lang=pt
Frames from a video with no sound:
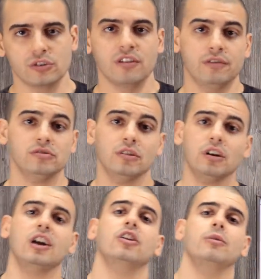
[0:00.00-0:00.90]
Os reviews estão tá
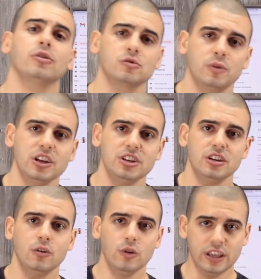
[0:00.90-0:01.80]
no canal da
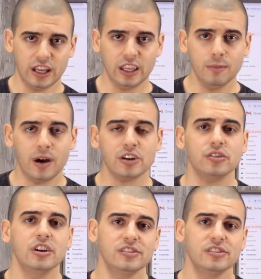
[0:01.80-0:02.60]
Motosprint, o link é aqui embaixo.